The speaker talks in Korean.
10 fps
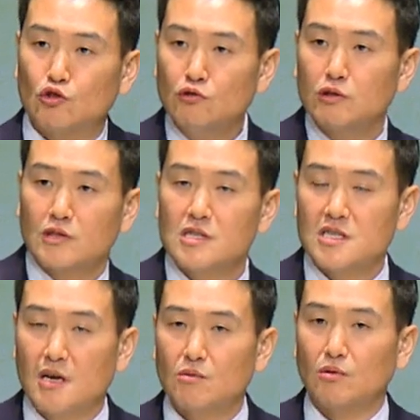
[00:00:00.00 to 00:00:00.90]

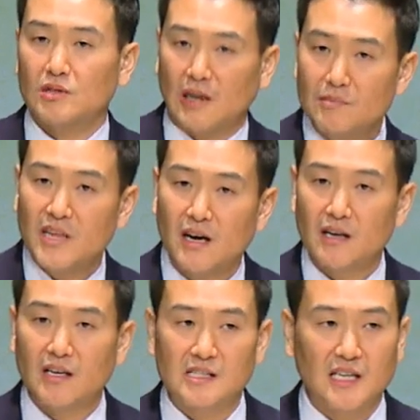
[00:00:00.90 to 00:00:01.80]
주눅들지 않고
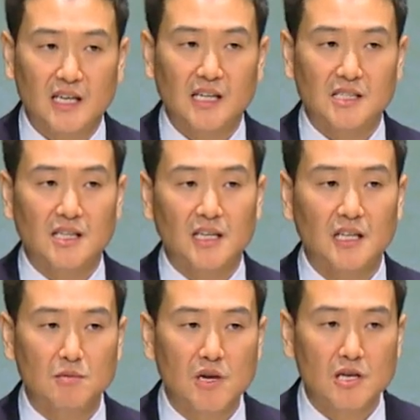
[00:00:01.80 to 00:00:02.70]
담대하게 살아계신
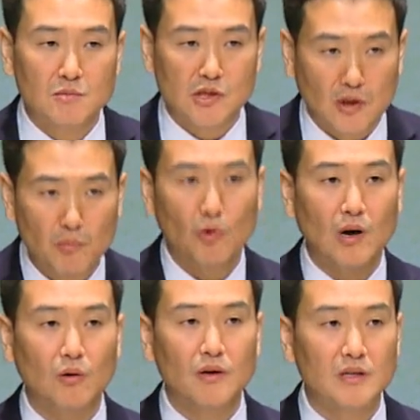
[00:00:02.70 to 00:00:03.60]
하나님의 이름을
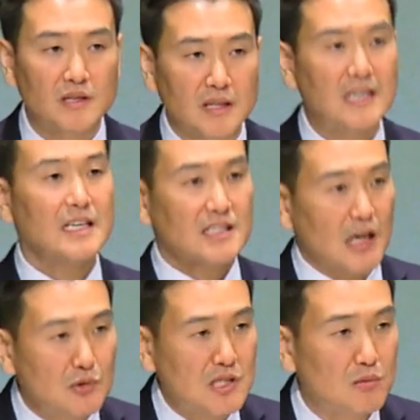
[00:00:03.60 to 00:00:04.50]
선포하고 있는
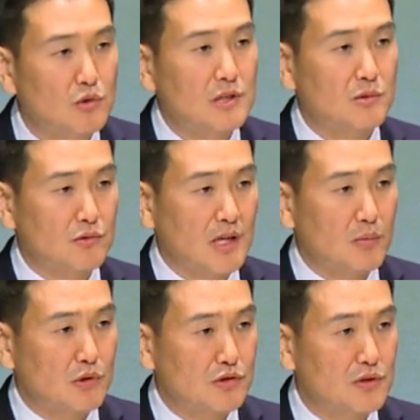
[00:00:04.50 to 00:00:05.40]
다윗의 모습을 우리가
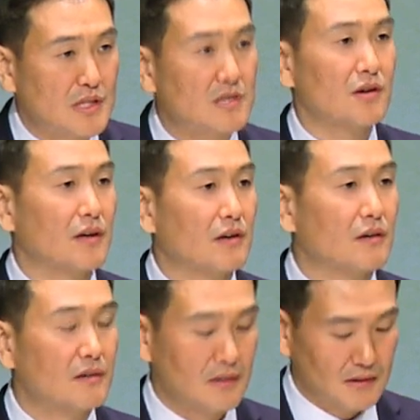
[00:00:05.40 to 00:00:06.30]
볼 수 있는 거예요.
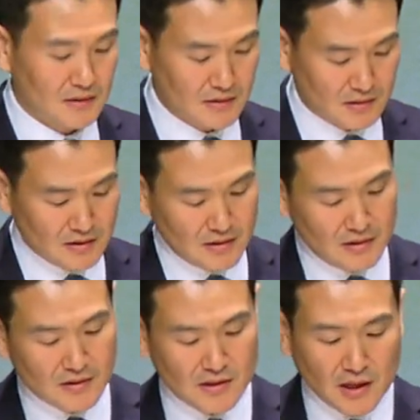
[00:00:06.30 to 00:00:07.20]

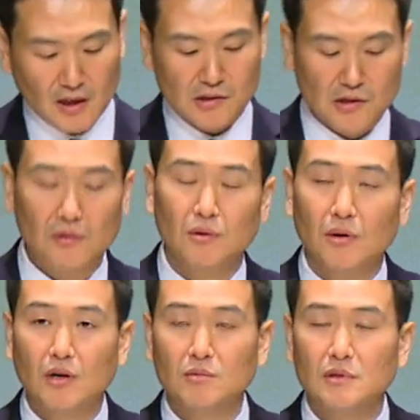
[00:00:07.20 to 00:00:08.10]
사랑하는 성도
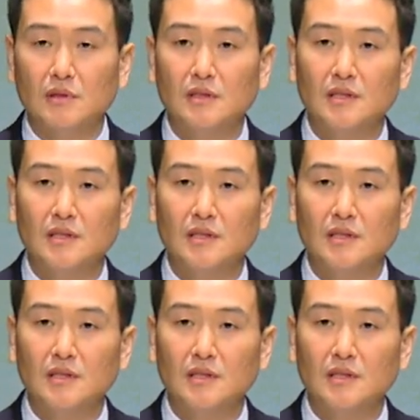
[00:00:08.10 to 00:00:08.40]
여러분,